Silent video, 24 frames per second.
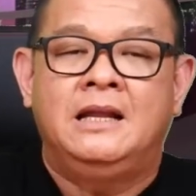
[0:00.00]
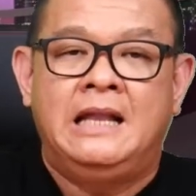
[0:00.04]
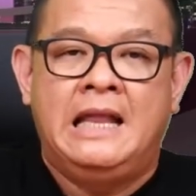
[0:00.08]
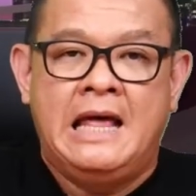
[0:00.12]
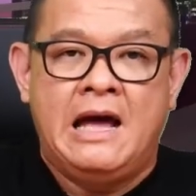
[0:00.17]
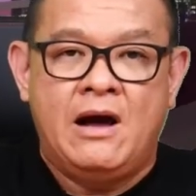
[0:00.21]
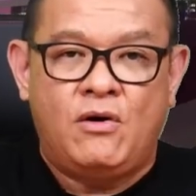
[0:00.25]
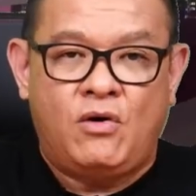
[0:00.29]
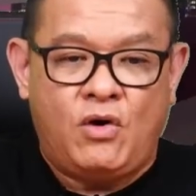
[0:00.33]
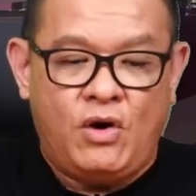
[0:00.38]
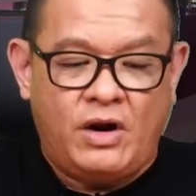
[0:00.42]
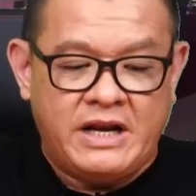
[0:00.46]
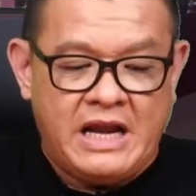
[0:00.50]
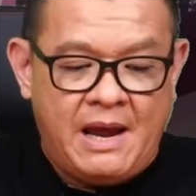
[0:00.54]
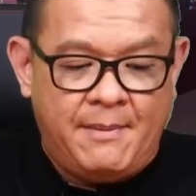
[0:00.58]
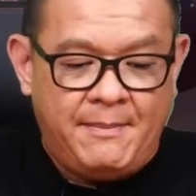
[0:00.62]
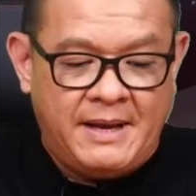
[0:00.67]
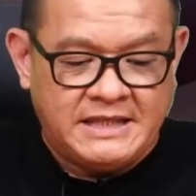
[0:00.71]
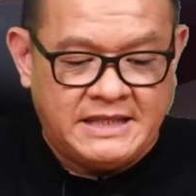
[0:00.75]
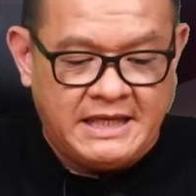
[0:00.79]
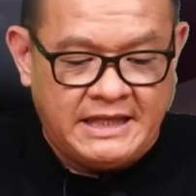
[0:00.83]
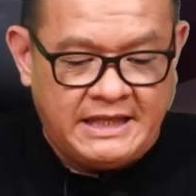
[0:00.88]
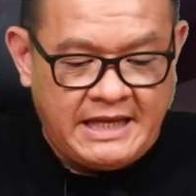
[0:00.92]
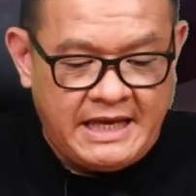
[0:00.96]
แล้วก็
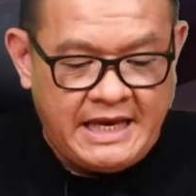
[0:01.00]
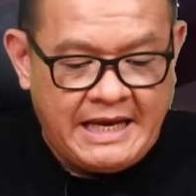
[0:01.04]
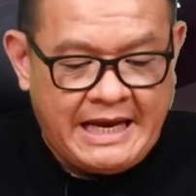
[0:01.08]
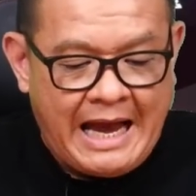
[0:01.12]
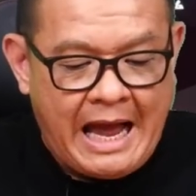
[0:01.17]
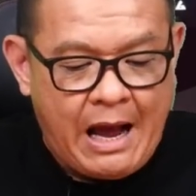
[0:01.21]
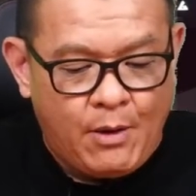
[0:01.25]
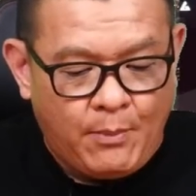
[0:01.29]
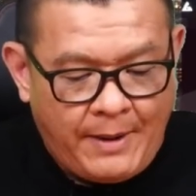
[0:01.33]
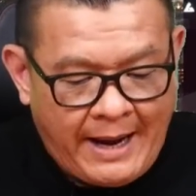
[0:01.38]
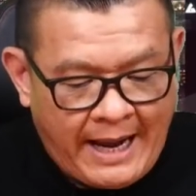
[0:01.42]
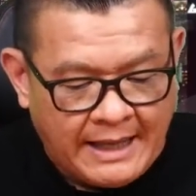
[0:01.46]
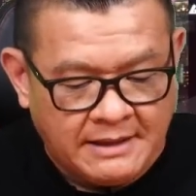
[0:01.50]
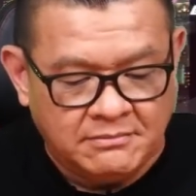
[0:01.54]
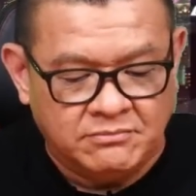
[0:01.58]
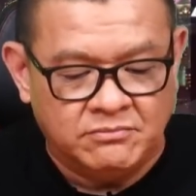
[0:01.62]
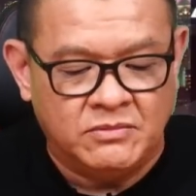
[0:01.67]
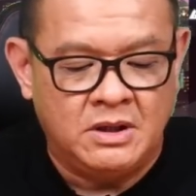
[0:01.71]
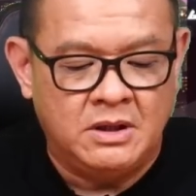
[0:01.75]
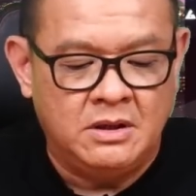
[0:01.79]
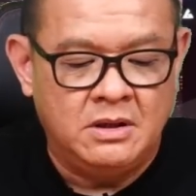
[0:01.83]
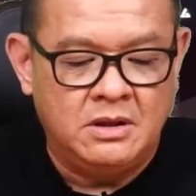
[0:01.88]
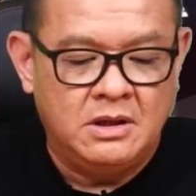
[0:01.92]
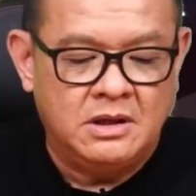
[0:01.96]
Dimensity เก้าพัน
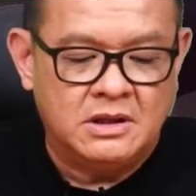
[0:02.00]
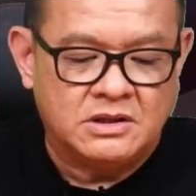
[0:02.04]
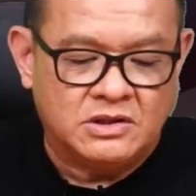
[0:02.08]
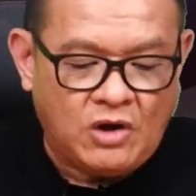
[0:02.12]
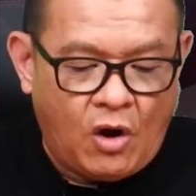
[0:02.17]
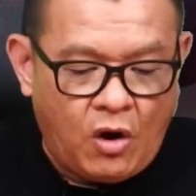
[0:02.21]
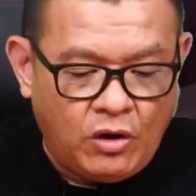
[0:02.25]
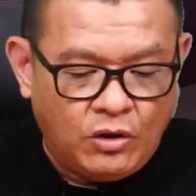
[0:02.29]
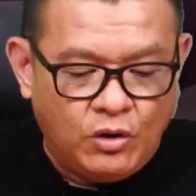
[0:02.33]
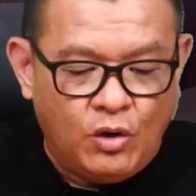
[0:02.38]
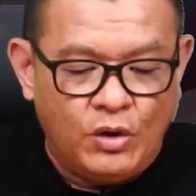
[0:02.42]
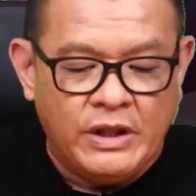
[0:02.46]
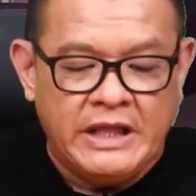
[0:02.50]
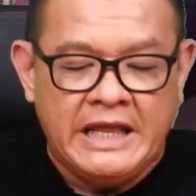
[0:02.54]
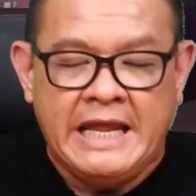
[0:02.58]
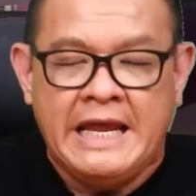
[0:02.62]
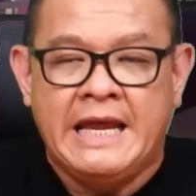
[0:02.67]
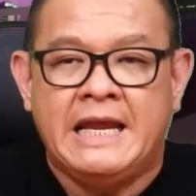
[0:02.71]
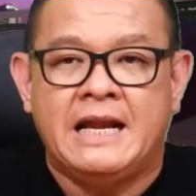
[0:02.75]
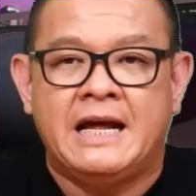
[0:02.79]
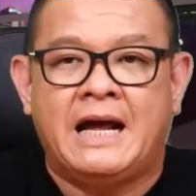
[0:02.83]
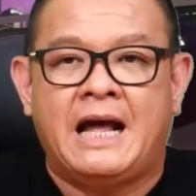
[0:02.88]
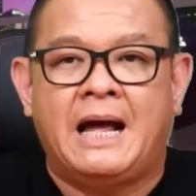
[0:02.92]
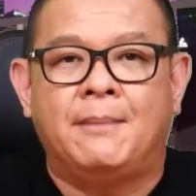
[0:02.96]
สองรุ่น
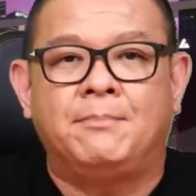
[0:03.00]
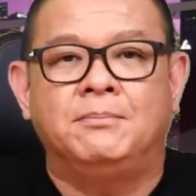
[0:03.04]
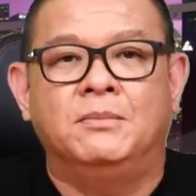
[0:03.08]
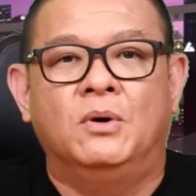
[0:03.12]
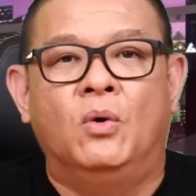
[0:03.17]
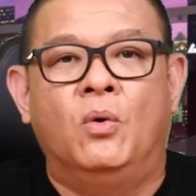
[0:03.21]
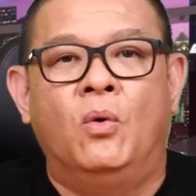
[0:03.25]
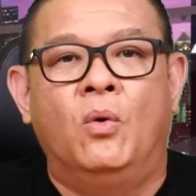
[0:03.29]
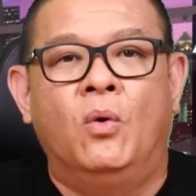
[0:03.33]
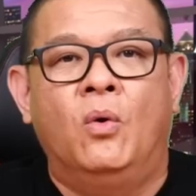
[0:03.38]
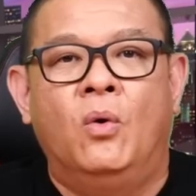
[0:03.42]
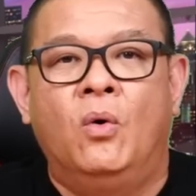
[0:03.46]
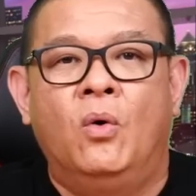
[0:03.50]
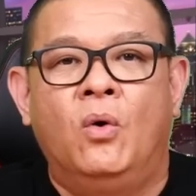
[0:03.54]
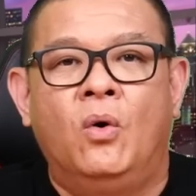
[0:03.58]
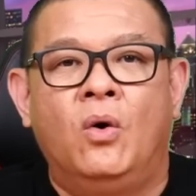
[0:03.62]
นี้นะครับโอ้โห